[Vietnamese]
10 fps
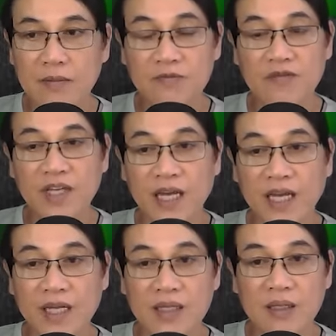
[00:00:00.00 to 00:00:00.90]
Vi
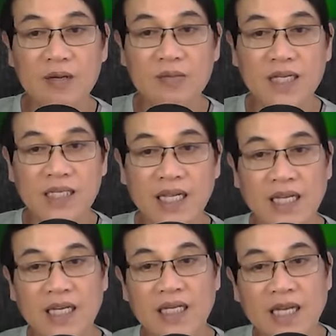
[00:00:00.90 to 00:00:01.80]
An ôm cánh tay
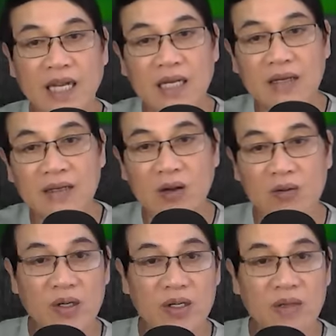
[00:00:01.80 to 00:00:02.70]
anh trai,
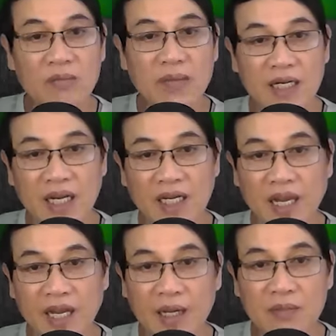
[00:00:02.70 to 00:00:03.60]
giọng nói mang đầy
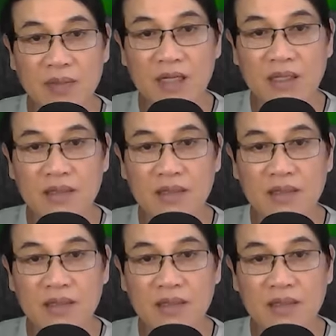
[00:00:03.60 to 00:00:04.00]
vẻ ấm ức.